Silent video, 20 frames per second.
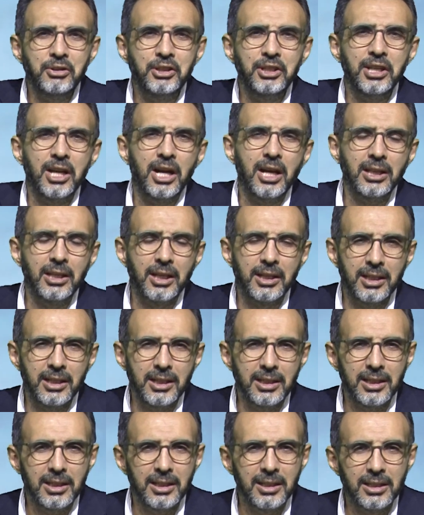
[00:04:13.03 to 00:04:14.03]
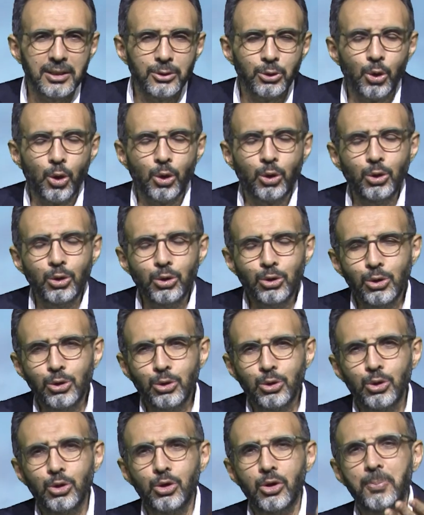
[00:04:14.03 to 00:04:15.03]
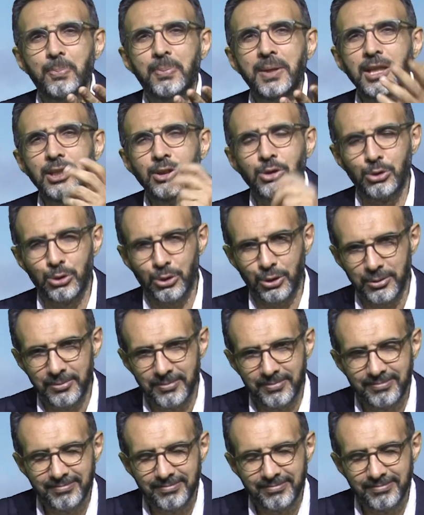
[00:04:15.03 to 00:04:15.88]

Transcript: kiraları 900 euro, 1000 euro.